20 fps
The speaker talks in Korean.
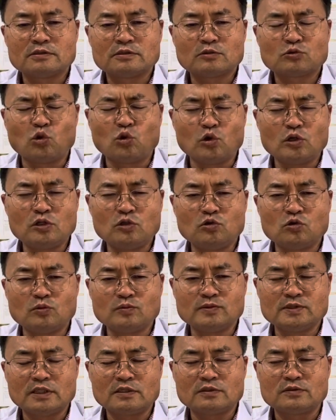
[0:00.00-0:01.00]

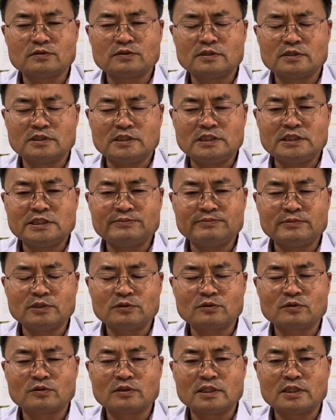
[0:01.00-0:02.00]
공익노무사로서
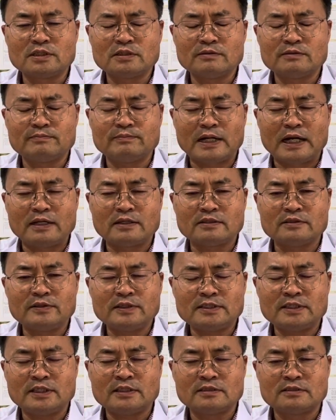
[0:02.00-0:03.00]
20년 동안 많은
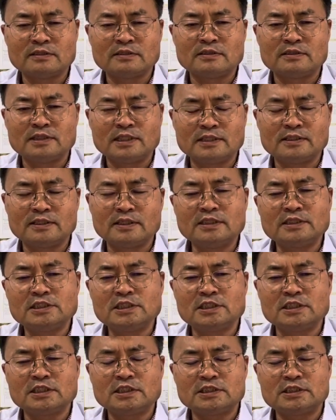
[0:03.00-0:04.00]
회사들한테
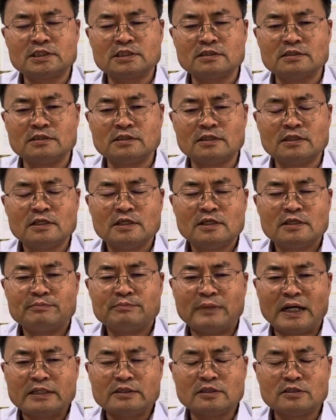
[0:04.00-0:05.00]
취업규칙을
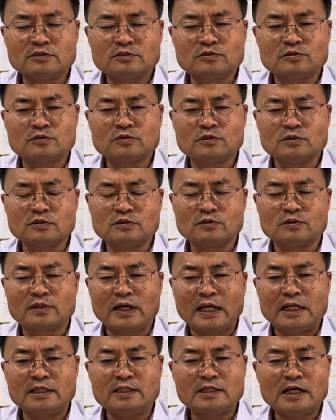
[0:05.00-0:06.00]
만들어주고 또
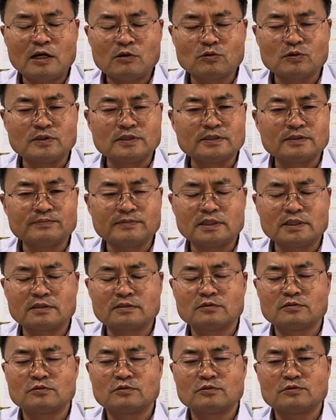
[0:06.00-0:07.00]
관리하고 있습니다.
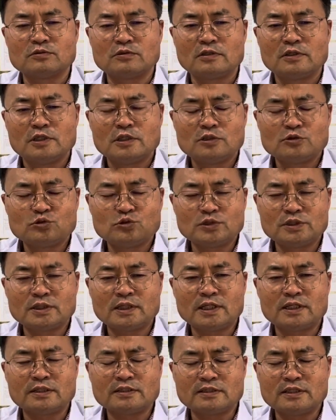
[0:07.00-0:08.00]
또
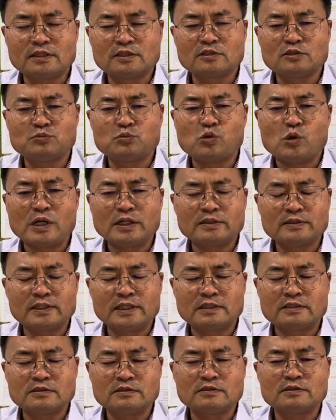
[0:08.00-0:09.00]
수정하는데 그
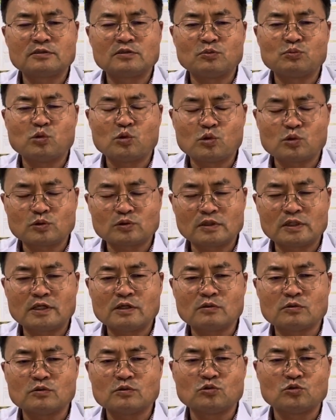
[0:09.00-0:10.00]
보완돼서 또 보고도
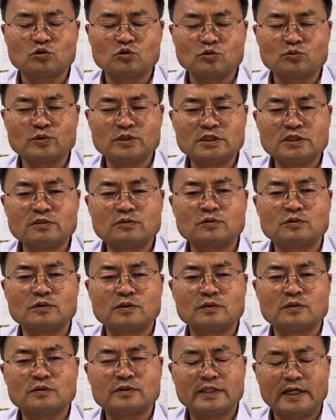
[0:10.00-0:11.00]
하고 노동부
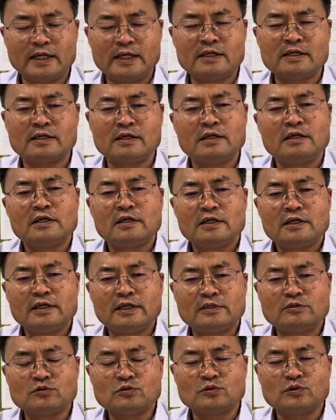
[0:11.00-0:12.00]
신고도
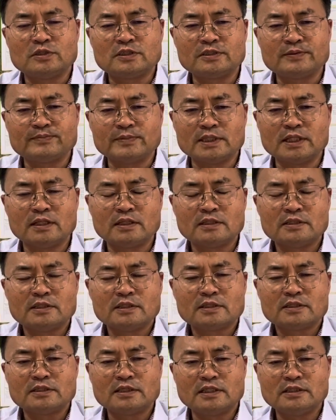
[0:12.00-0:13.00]
대행해주고 있습니다.
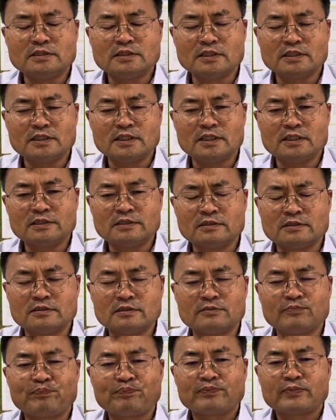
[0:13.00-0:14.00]
근데
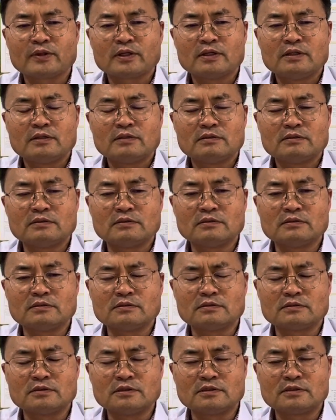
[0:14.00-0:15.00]
여기에서
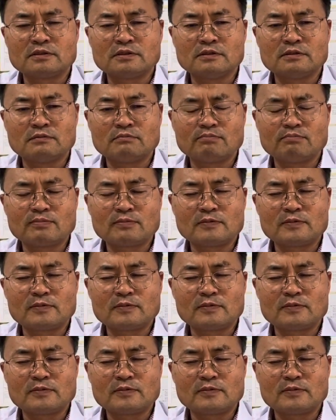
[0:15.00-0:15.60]
어, 어떤